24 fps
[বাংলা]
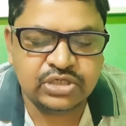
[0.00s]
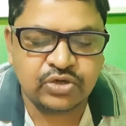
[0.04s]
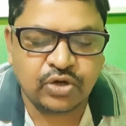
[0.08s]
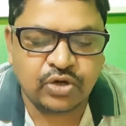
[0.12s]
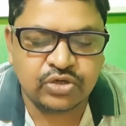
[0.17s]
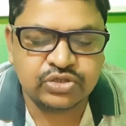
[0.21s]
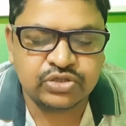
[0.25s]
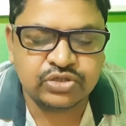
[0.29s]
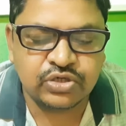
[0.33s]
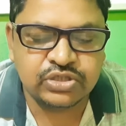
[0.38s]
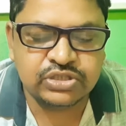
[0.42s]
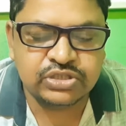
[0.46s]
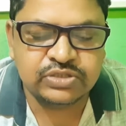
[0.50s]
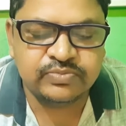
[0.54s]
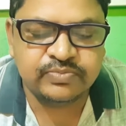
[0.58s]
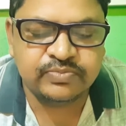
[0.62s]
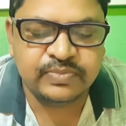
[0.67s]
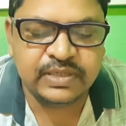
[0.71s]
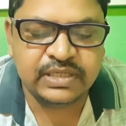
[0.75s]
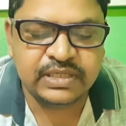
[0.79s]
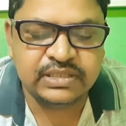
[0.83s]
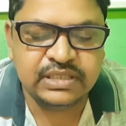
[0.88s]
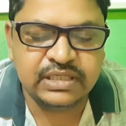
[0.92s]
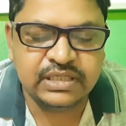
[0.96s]

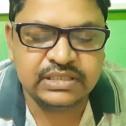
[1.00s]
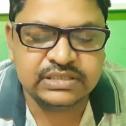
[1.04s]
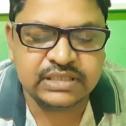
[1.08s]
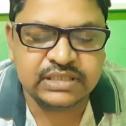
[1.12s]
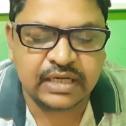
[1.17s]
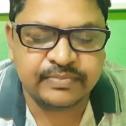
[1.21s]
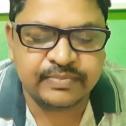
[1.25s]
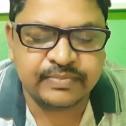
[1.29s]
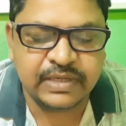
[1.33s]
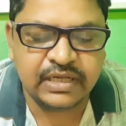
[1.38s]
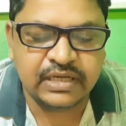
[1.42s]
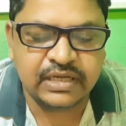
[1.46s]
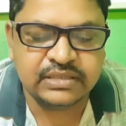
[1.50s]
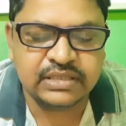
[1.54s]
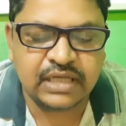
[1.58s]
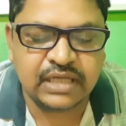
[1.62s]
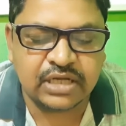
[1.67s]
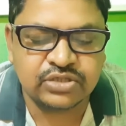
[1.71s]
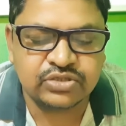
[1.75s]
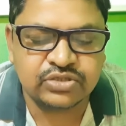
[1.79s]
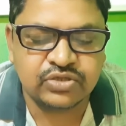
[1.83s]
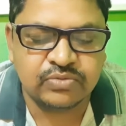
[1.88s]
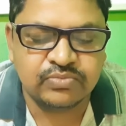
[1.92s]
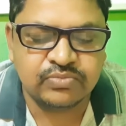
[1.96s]
রসস্ফীতি চাপের
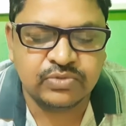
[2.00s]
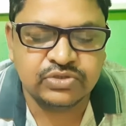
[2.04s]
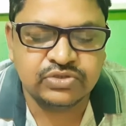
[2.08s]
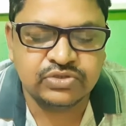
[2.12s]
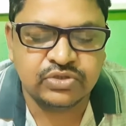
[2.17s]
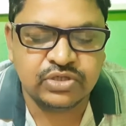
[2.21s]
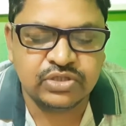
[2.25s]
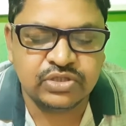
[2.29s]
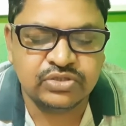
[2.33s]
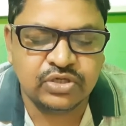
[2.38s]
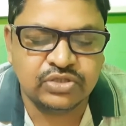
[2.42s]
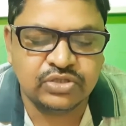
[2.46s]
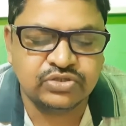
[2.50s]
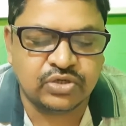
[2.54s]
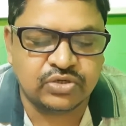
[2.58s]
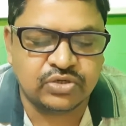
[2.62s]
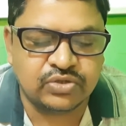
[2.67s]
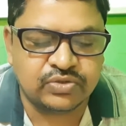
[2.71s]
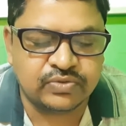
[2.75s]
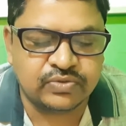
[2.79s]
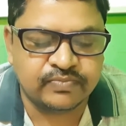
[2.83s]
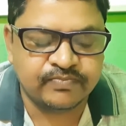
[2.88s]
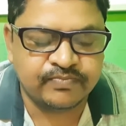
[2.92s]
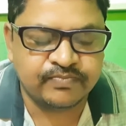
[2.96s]
তারতম্যজনিত
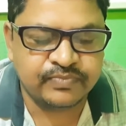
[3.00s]
চলন